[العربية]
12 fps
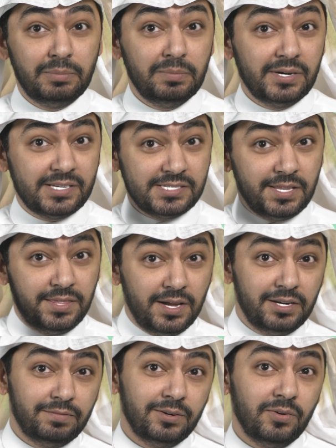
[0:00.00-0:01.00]
بالمركز
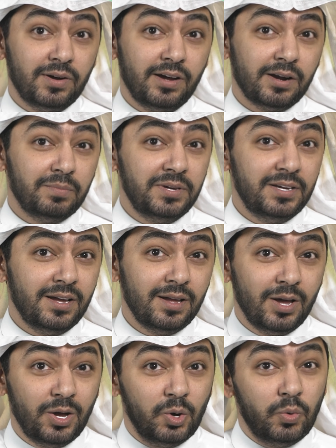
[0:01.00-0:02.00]
الثاني في اللغة العربية
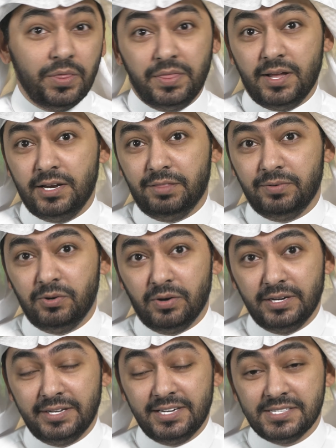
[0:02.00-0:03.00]
والثالث في
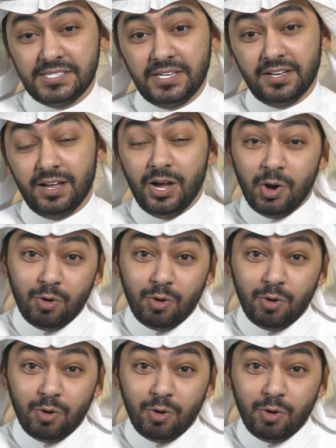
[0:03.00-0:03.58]
اللغة الإنجليزية